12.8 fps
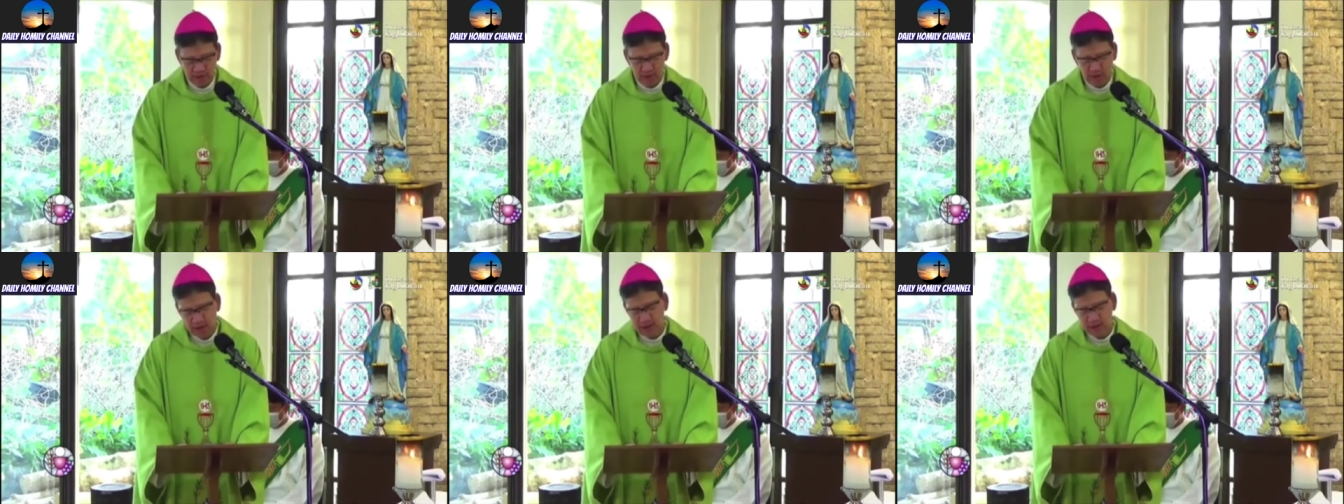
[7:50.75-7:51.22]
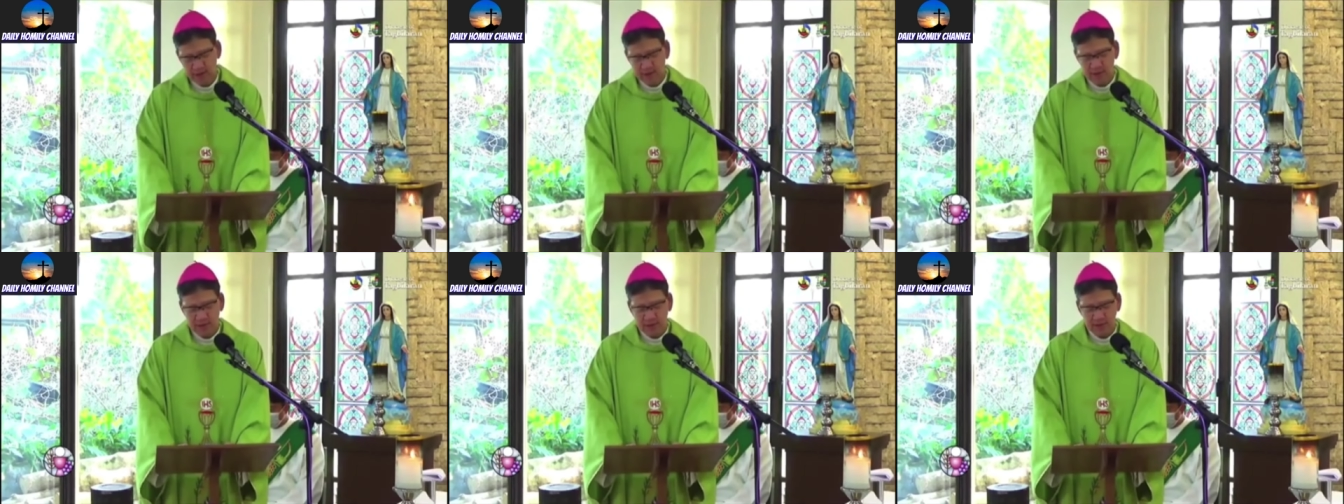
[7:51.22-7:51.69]
Well,
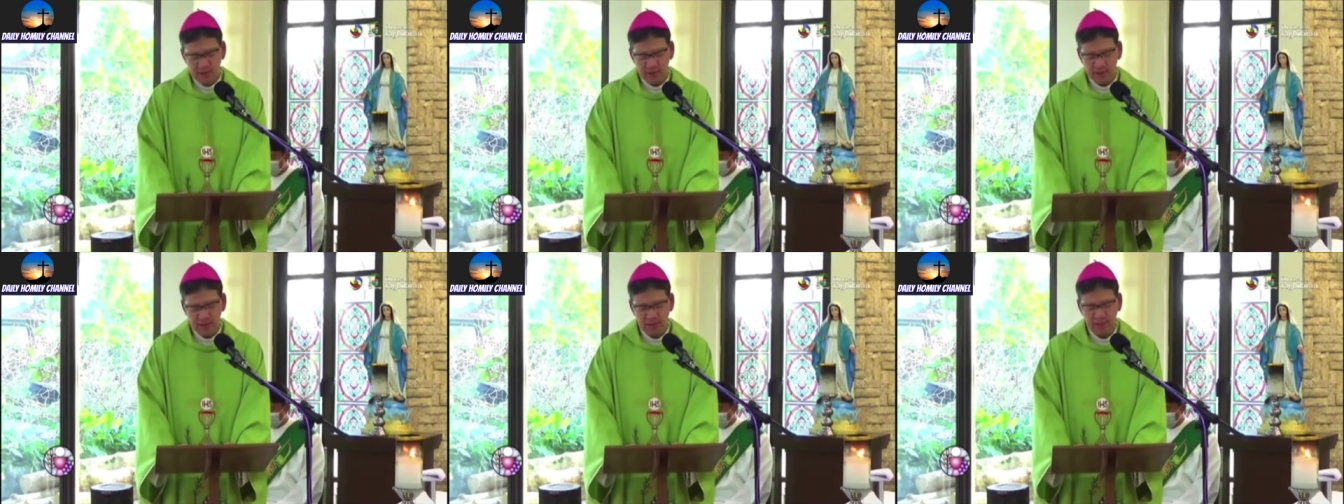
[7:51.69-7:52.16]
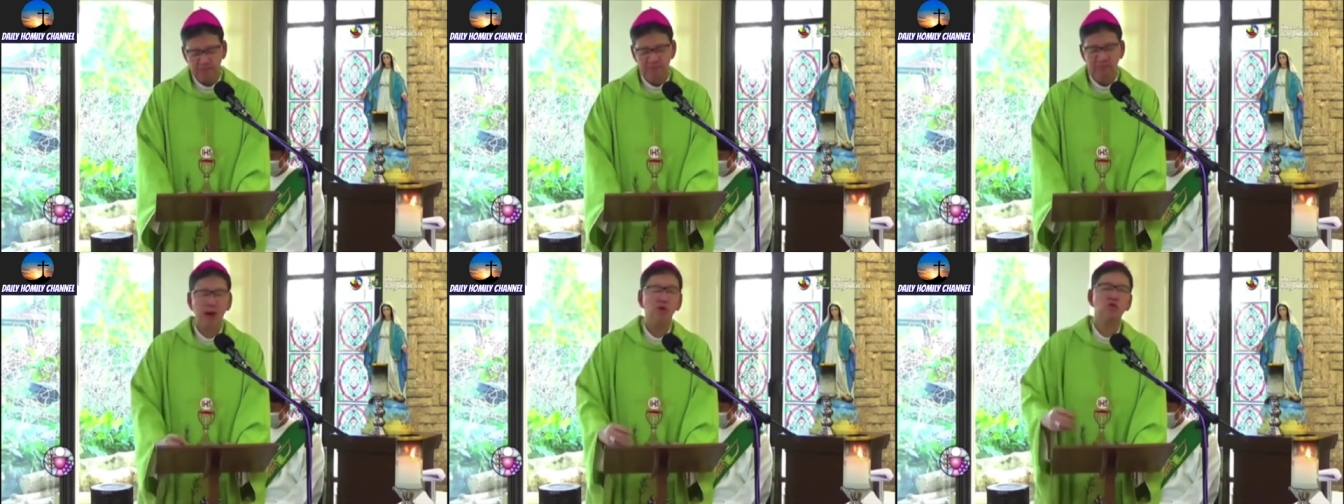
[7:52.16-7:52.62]

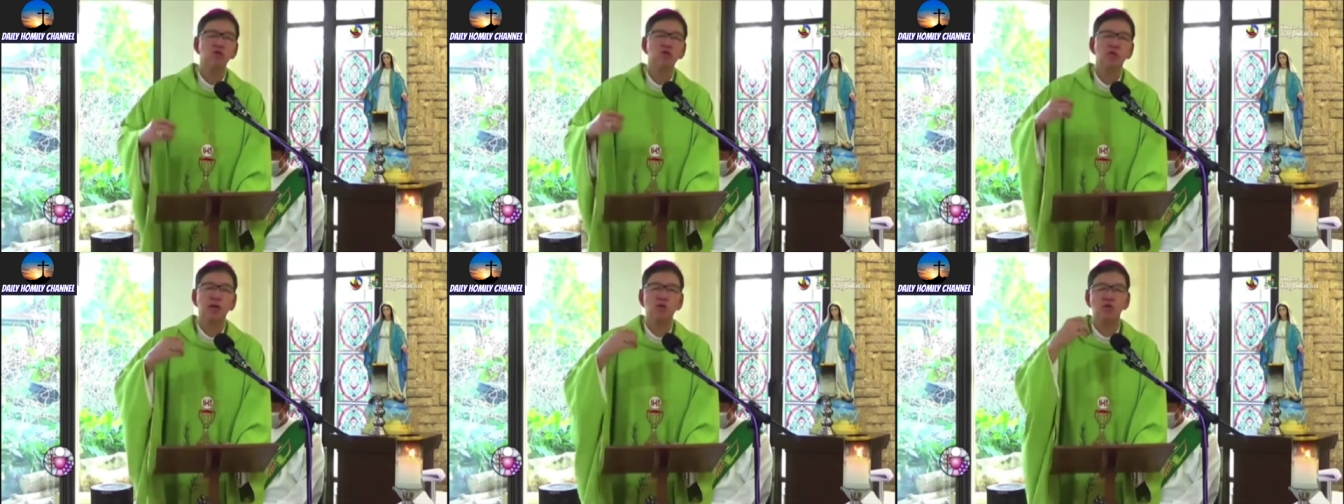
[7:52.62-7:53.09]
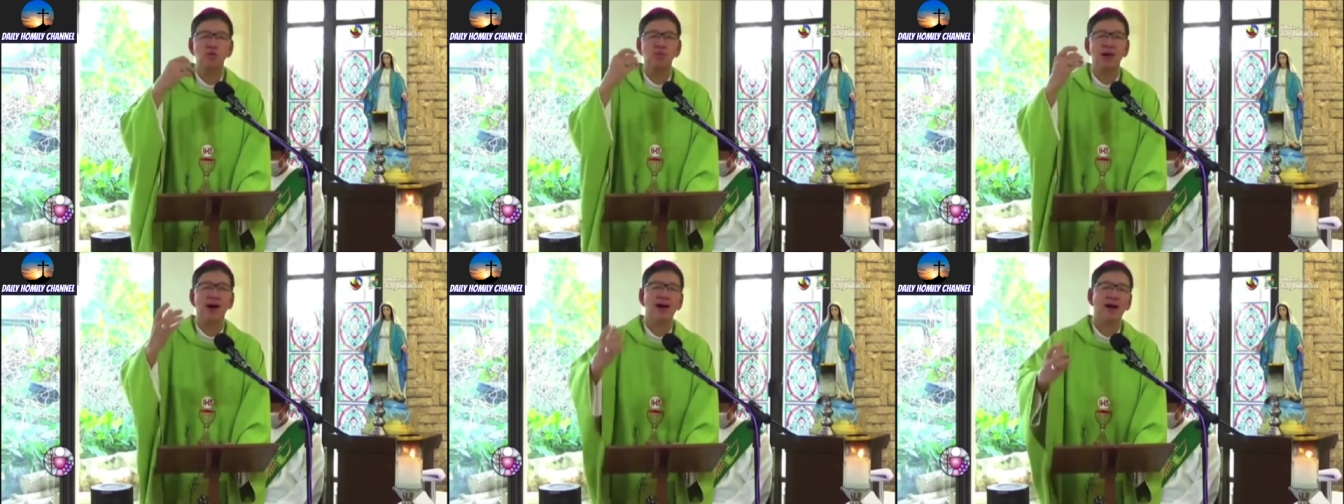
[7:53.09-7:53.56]
paon sa
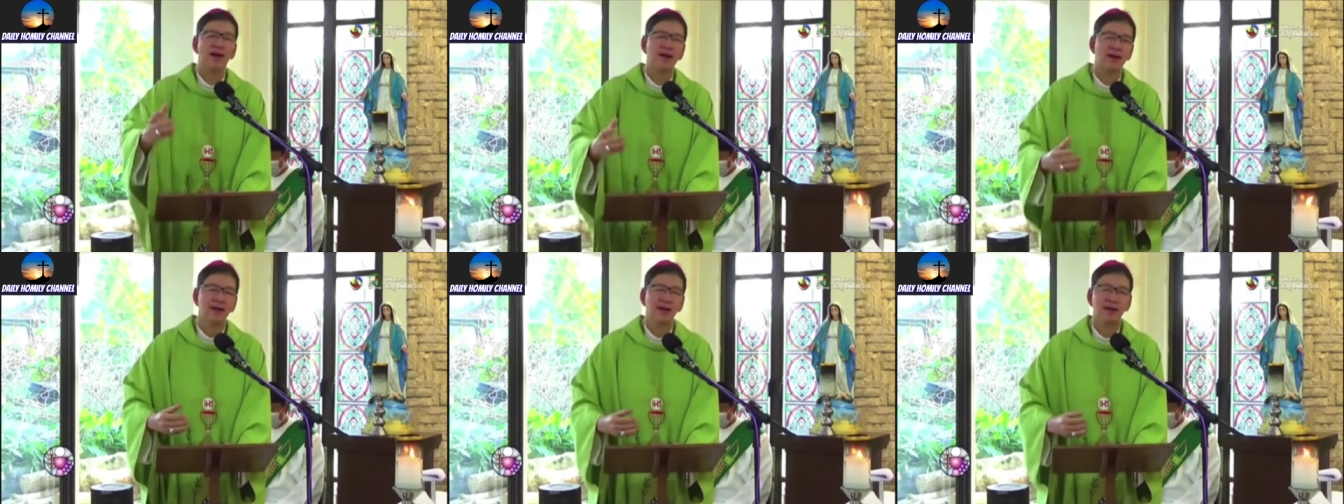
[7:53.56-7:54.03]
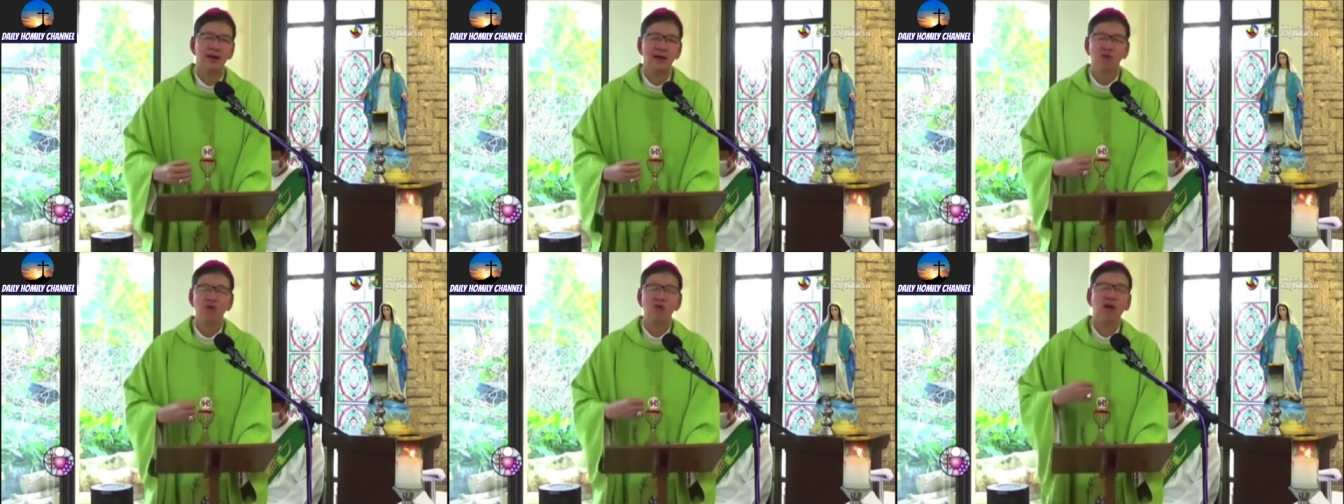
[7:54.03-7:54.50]
gugma
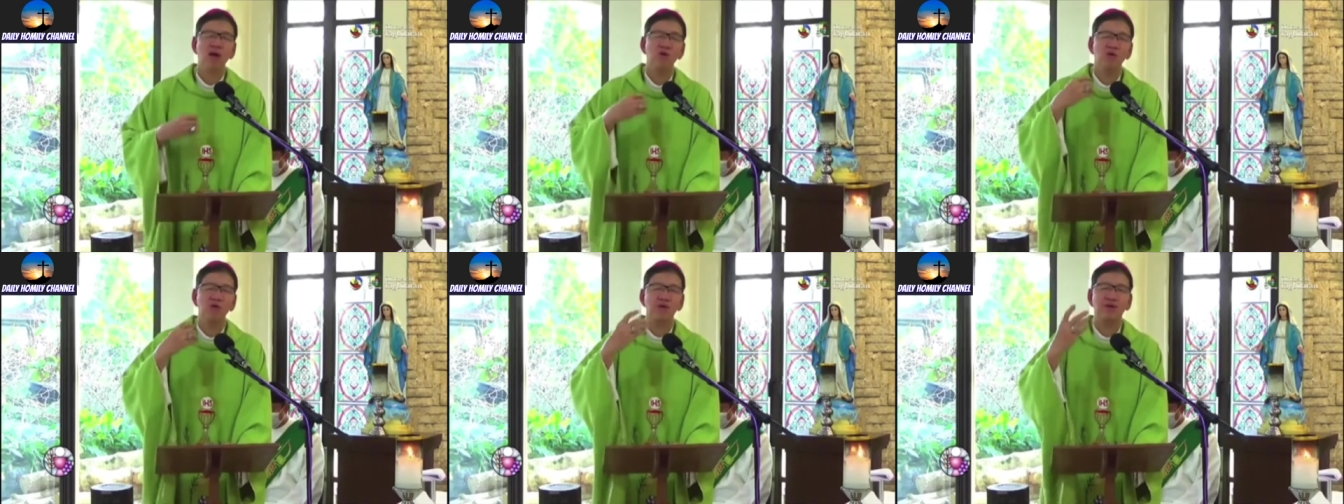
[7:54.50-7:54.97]
ug kaluoy.